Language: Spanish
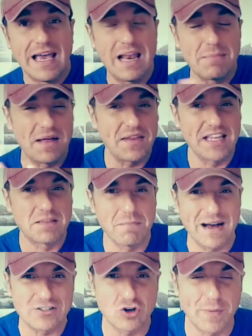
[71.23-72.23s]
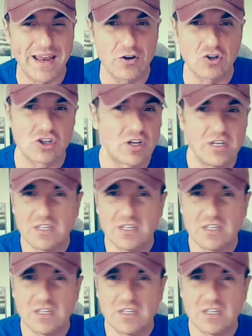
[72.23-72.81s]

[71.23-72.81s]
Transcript: El Madrid, más o menos